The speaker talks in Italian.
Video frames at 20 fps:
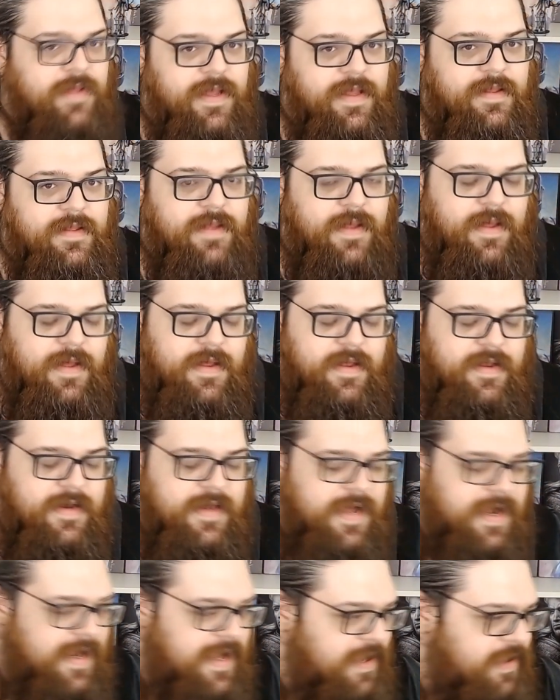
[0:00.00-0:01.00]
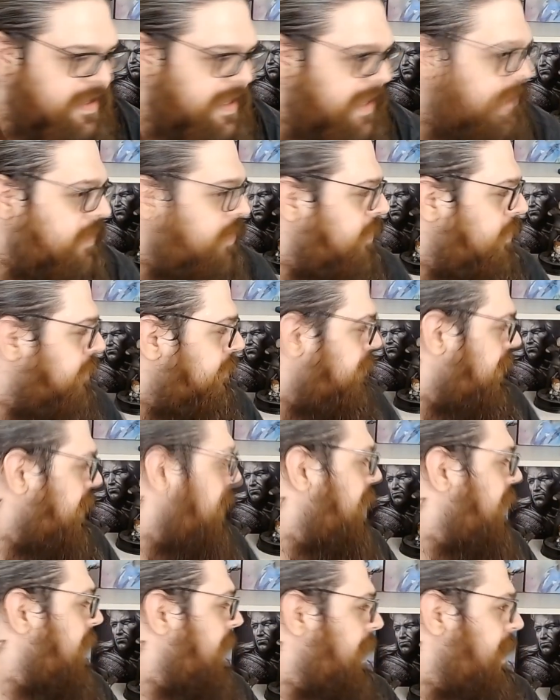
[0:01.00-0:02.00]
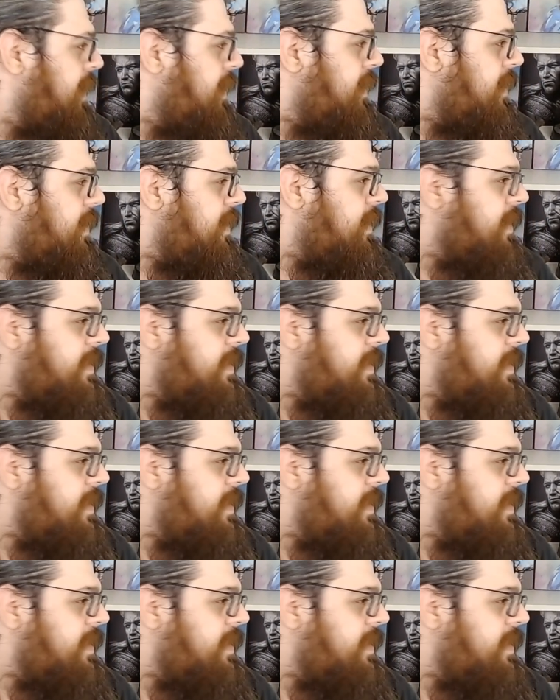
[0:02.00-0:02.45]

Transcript: detta, eh, ricalcando tra l'altro lo stile